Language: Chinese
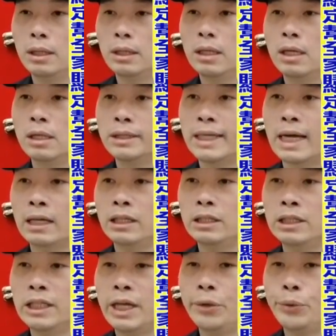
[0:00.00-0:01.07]
立刻将
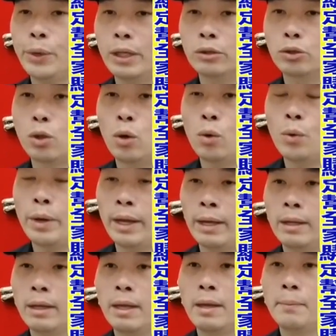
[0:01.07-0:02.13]
一千元抽
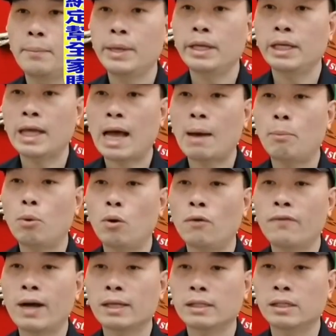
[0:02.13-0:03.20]
回，并与阿婆
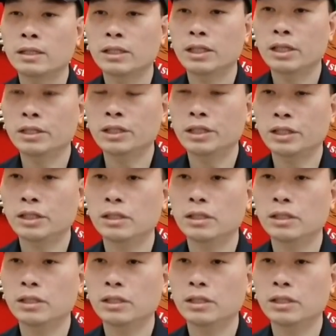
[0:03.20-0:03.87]
发生争